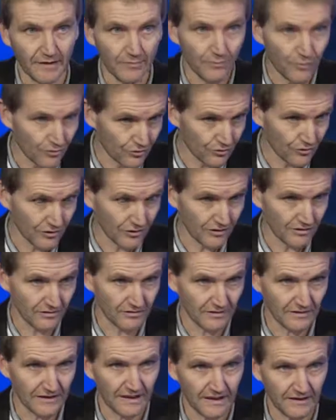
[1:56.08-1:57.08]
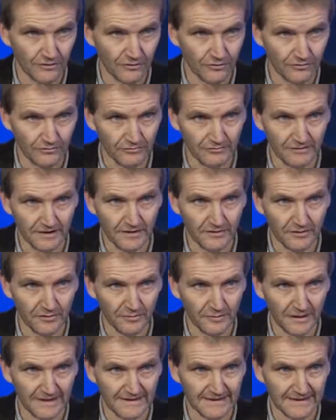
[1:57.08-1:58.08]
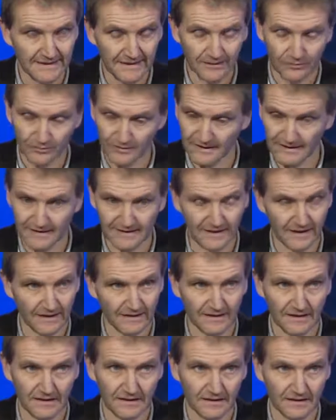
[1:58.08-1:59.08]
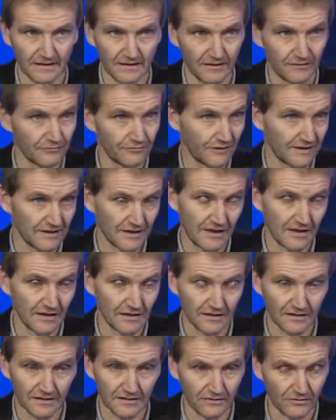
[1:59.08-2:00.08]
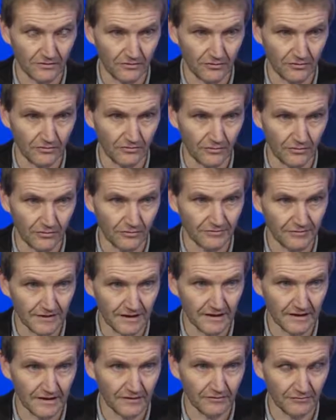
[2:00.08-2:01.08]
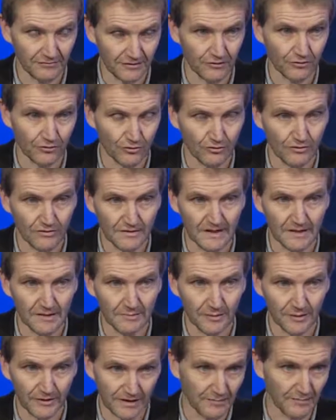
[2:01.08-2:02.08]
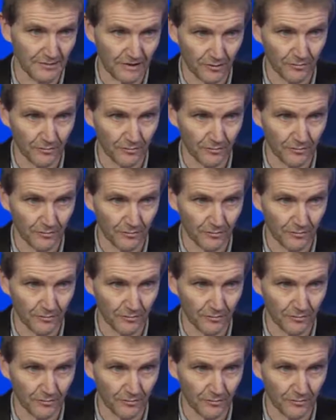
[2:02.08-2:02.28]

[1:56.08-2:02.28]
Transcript: beaucoup de jeunes cadres dont vous faites euh, partie. On sait que certains, faut être clair, hein, on, fait, on fait ce choix aussi peut-être par